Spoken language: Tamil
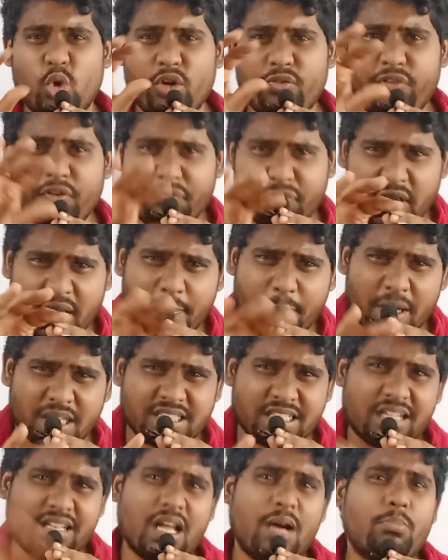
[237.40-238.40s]
ஒரு ஃபிஃப்டி
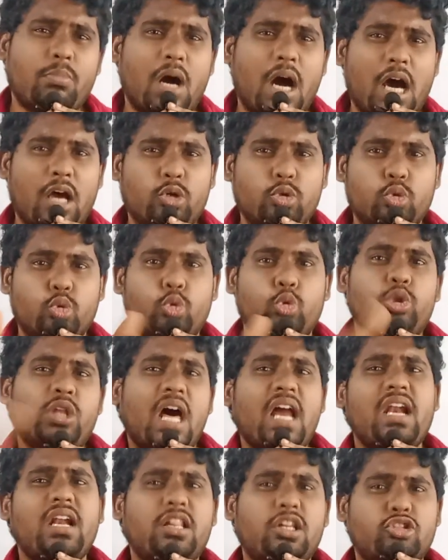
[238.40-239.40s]
பர்சன்ட் தான் மாறும்
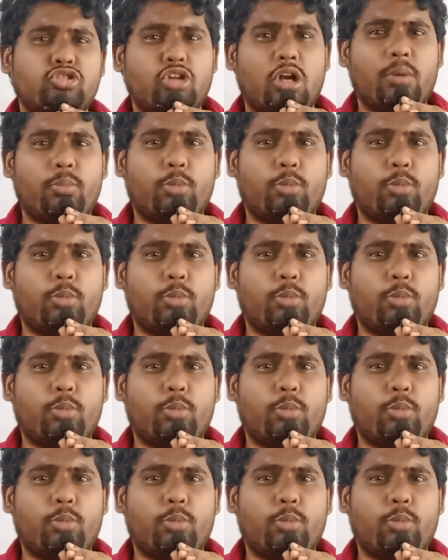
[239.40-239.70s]
உதாரணத்துக்கு